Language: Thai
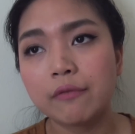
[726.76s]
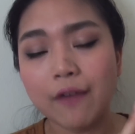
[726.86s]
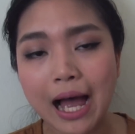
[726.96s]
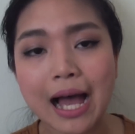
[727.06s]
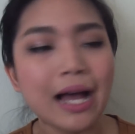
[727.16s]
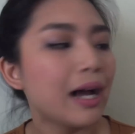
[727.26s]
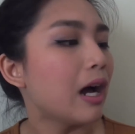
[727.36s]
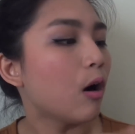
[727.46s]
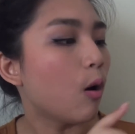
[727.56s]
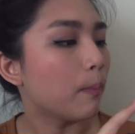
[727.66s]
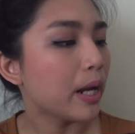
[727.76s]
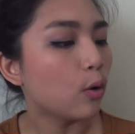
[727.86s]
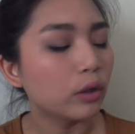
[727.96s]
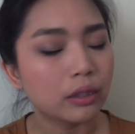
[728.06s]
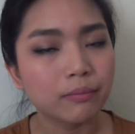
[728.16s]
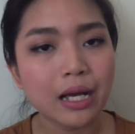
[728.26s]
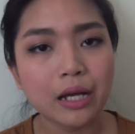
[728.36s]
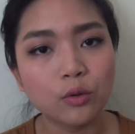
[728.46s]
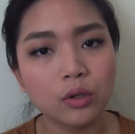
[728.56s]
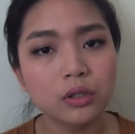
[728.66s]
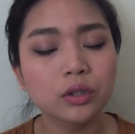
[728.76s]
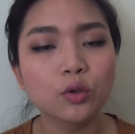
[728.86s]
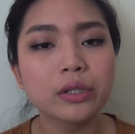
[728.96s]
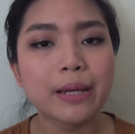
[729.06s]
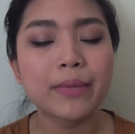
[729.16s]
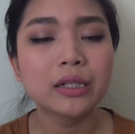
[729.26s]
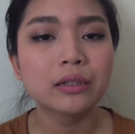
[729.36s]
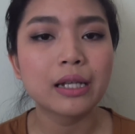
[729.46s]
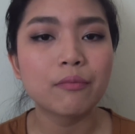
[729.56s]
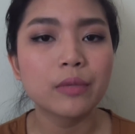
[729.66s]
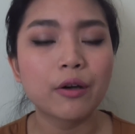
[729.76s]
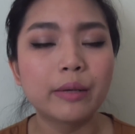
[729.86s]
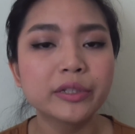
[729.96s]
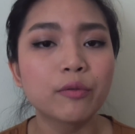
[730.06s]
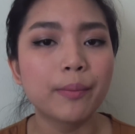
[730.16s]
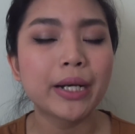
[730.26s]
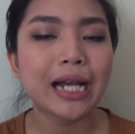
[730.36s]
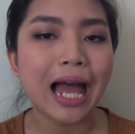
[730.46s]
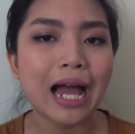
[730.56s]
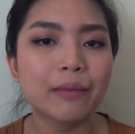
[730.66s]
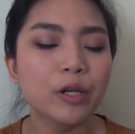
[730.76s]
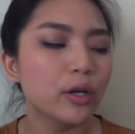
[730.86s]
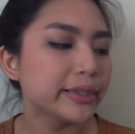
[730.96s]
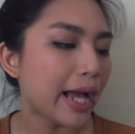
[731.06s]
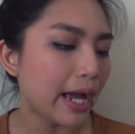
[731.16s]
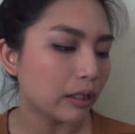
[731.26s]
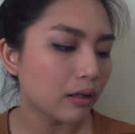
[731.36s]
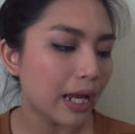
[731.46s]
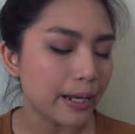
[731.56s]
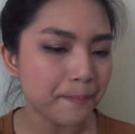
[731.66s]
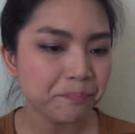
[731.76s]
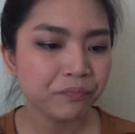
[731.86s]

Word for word: ฟ้าค่ะของไบโอเดอร์มาเนอะคือตัวนี้มันจะมีความรู้สึกว่ามันล้างไม่ค่อยสะอาดเท่าไหร่